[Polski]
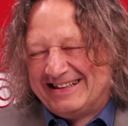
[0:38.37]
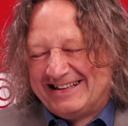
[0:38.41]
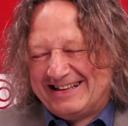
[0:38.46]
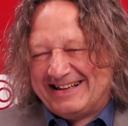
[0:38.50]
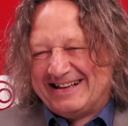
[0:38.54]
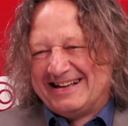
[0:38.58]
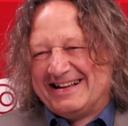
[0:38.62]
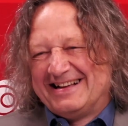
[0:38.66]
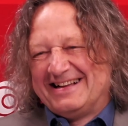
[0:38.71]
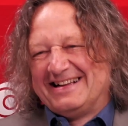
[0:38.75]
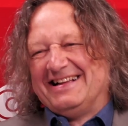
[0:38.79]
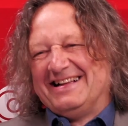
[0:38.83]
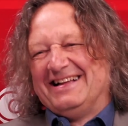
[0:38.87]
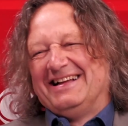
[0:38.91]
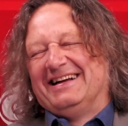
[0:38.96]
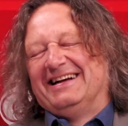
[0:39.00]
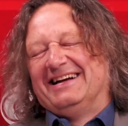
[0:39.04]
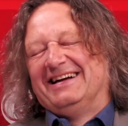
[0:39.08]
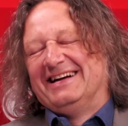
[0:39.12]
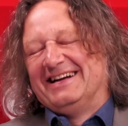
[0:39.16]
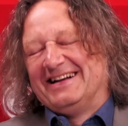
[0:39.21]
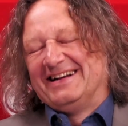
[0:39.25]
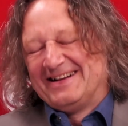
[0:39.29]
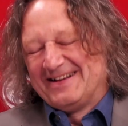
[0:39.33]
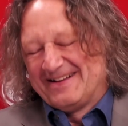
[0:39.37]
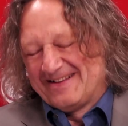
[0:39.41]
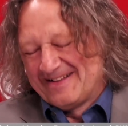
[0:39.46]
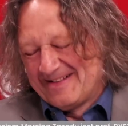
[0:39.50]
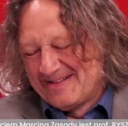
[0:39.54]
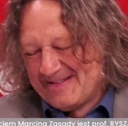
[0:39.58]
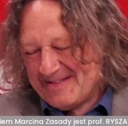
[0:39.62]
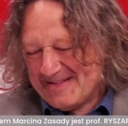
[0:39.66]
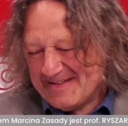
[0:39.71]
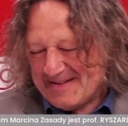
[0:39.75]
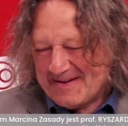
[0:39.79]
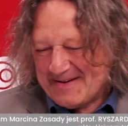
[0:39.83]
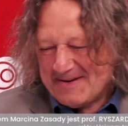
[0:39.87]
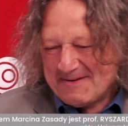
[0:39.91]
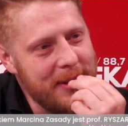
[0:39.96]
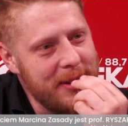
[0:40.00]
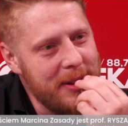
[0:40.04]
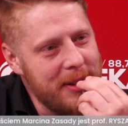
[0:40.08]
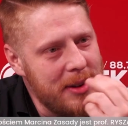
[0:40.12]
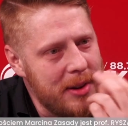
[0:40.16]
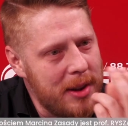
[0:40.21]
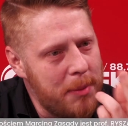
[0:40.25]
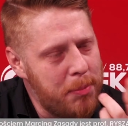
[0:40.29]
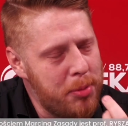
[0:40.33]
no dobra, a
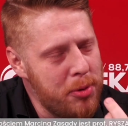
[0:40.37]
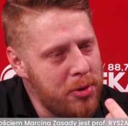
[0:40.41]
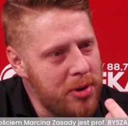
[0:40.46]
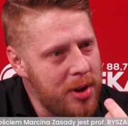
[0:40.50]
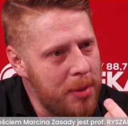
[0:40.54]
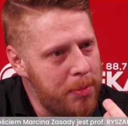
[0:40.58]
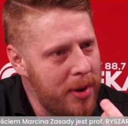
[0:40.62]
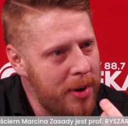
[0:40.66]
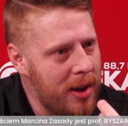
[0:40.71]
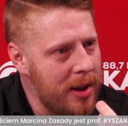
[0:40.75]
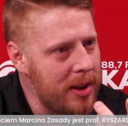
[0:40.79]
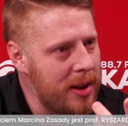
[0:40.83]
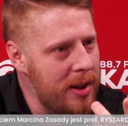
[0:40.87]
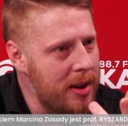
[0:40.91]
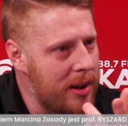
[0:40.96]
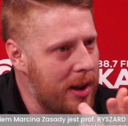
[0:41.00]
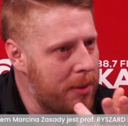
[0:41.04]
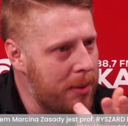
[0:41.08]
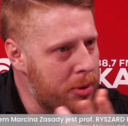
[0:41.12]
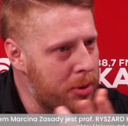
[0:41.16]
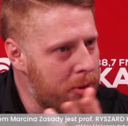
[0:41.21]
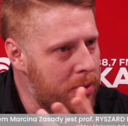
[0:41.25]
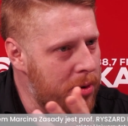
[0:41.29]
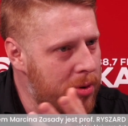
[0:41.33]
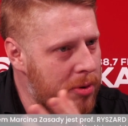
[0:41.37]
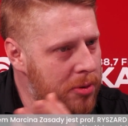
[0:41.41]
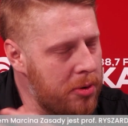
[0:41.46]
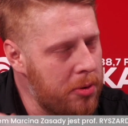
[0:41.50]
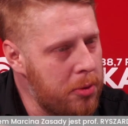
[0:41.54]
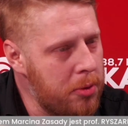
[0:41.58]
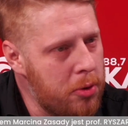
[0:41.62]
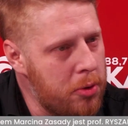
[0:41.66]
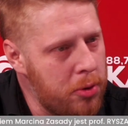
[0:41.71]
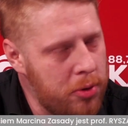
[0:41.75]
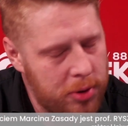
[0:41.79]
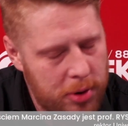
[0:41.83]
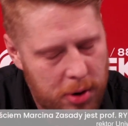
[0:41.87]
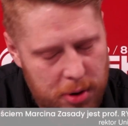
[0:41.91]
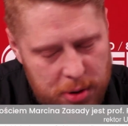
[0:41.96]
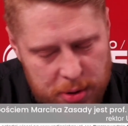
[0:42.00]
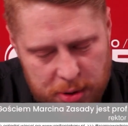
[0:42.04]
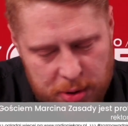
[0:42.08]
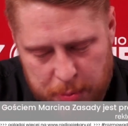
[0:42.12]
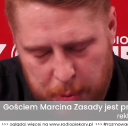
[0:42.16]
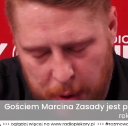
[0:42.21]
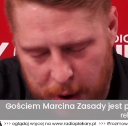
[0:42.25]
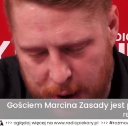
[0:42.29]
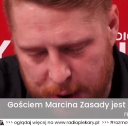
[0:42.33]
y, ta puszcza polega na, ta
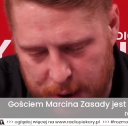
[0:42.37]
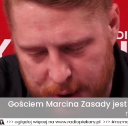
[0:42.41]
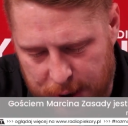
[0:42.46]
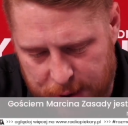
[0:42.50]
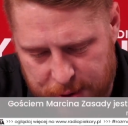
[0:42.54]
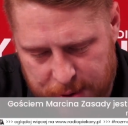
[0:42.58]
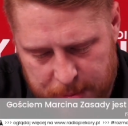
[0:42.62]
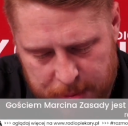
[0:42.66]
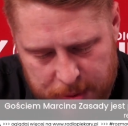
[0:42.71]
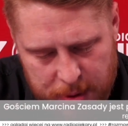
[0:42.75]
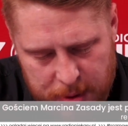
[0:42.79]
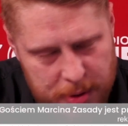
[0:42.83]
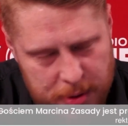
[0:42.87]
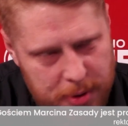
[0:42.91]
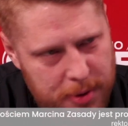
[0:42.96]
różnorodność polega na czym?